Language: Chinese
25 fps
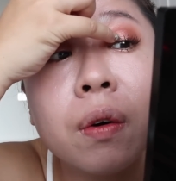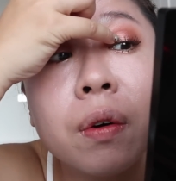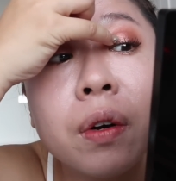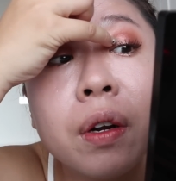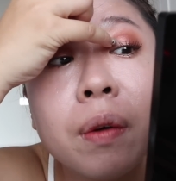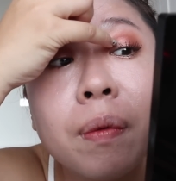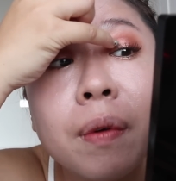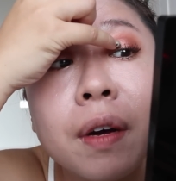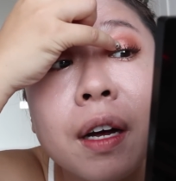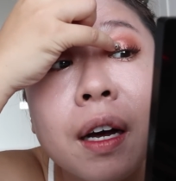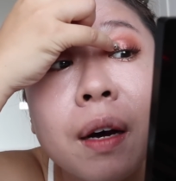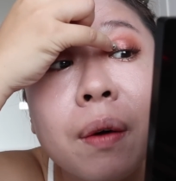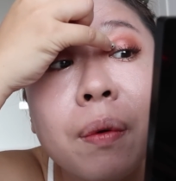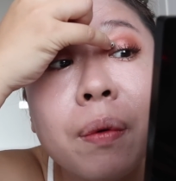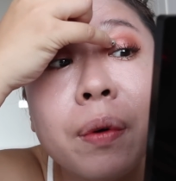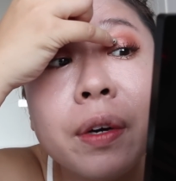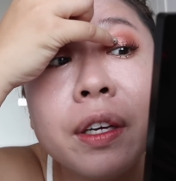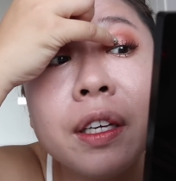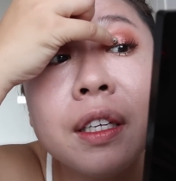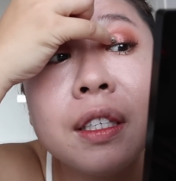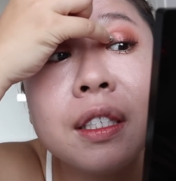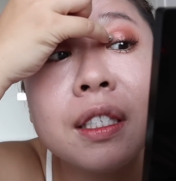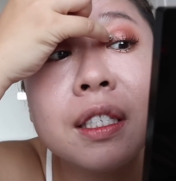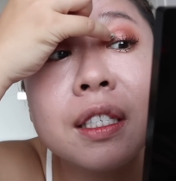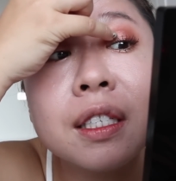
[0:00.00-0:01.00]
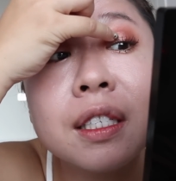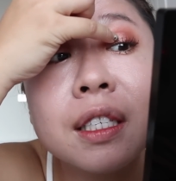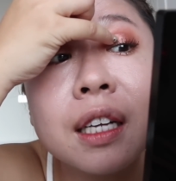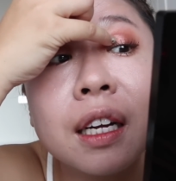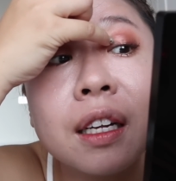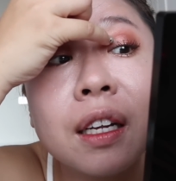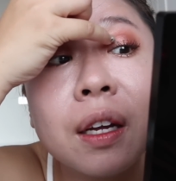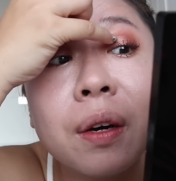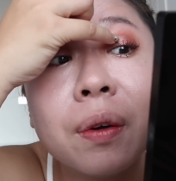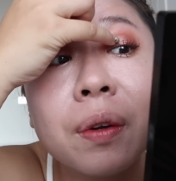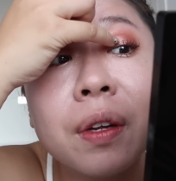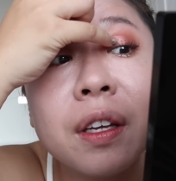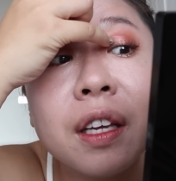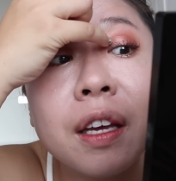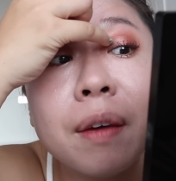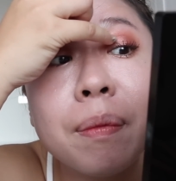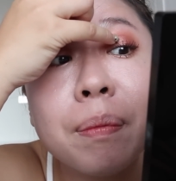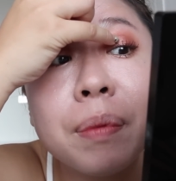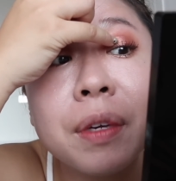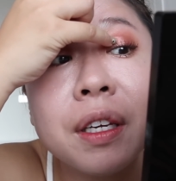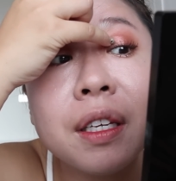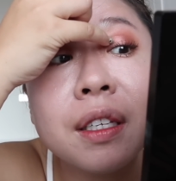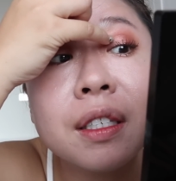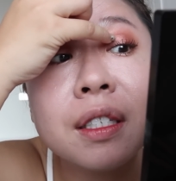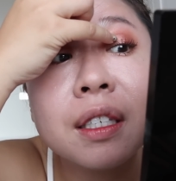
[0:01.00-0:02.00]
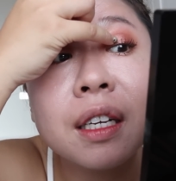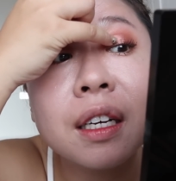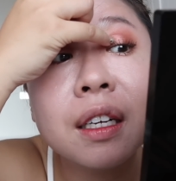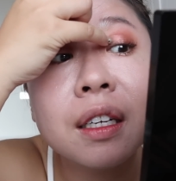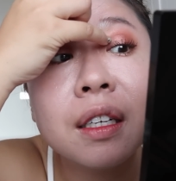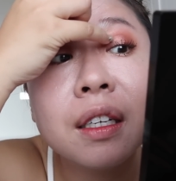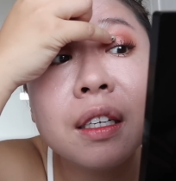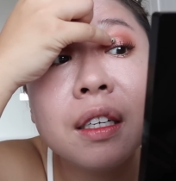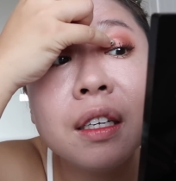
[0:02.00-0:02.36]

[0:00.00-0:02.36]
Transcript: 你有看我一直上到我的眼皮上，